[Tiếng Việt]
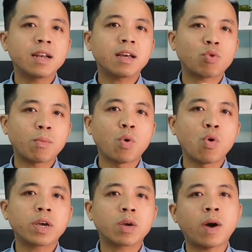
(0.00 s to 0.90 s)
là toàn
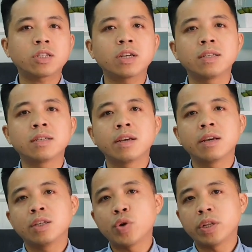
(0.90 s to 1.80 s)
bộ cái quá trình
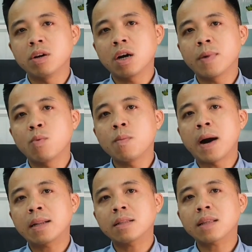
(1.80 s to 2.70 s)
chuyển nhượng hợp đồng mua
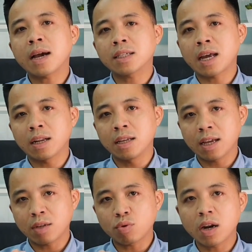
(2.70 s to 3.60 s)
bán tài sản hình
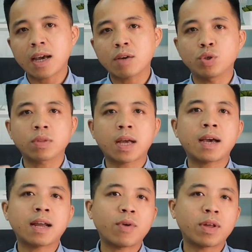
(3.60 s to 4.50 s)
thành trong tương lai của chúng ta
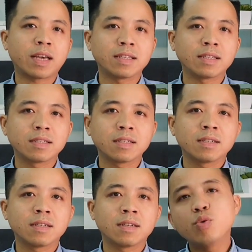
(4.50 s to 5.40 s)
đã hoàn thành.
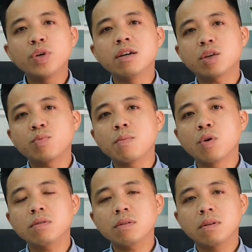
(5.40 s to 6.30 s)
Chú ý ở trong bước
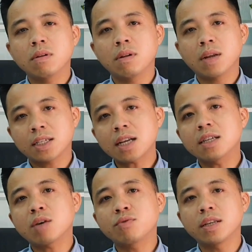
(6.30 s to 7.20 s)
4 là xác
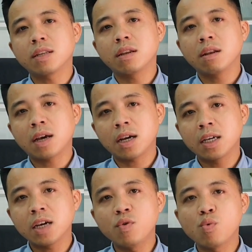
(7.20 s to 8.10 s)
nhận giao dịch là
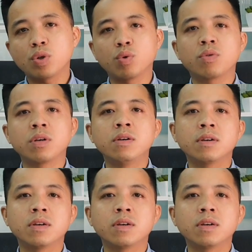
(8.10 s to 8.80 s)
nghĩa vụ của chủ đầu tư.